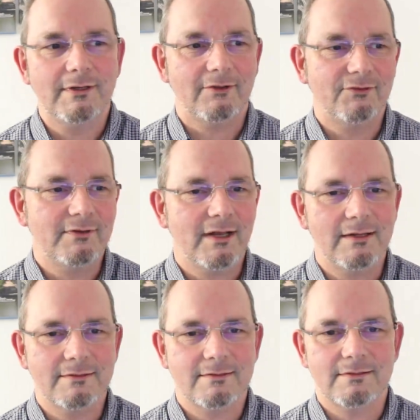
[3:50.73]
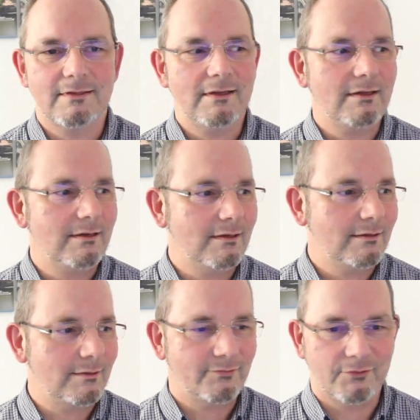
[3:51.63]
das sind halt
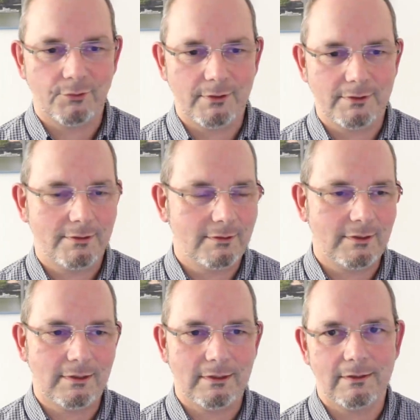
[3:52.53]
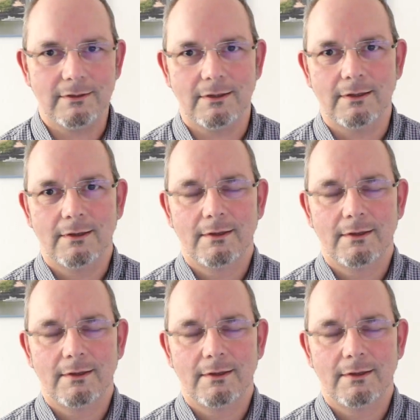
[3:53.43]
diejenigen Verrückten, die ihr,